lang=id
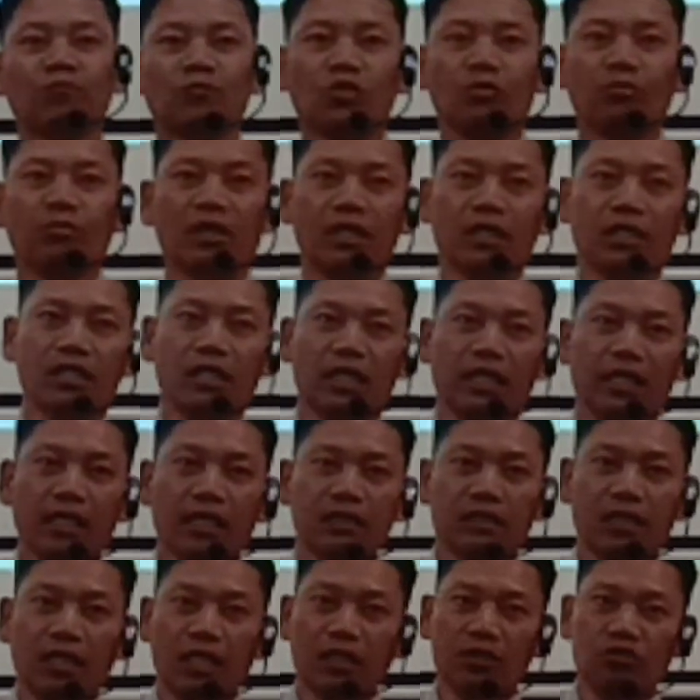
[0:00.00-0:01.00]
Coba kita
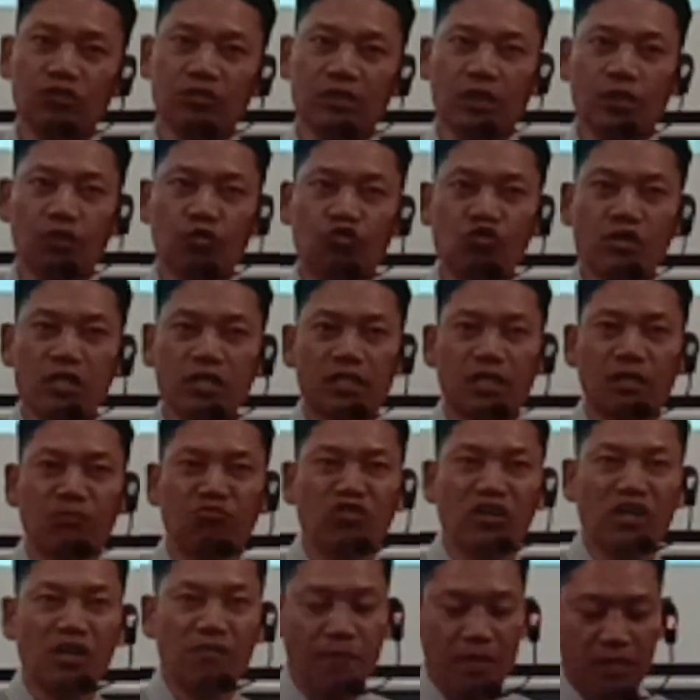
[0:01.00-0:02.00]
lihat selanjutnya. 2
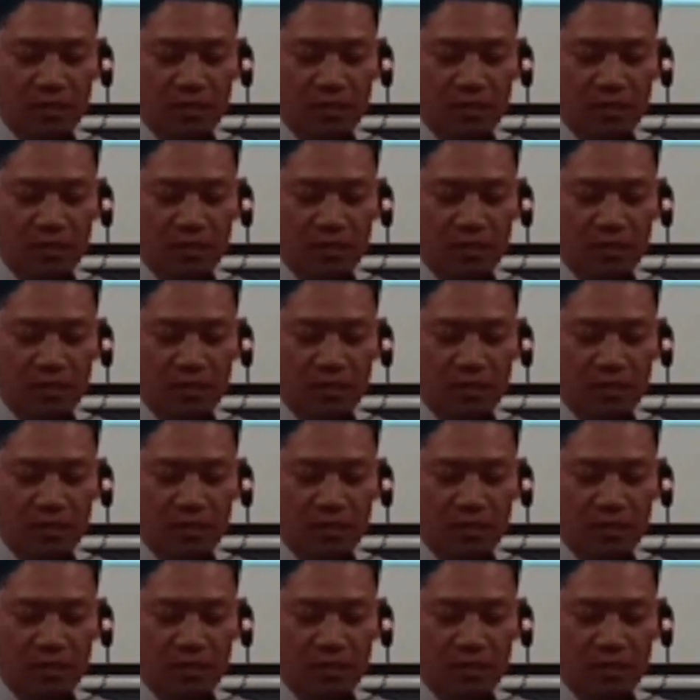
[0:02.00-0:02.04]
Samuel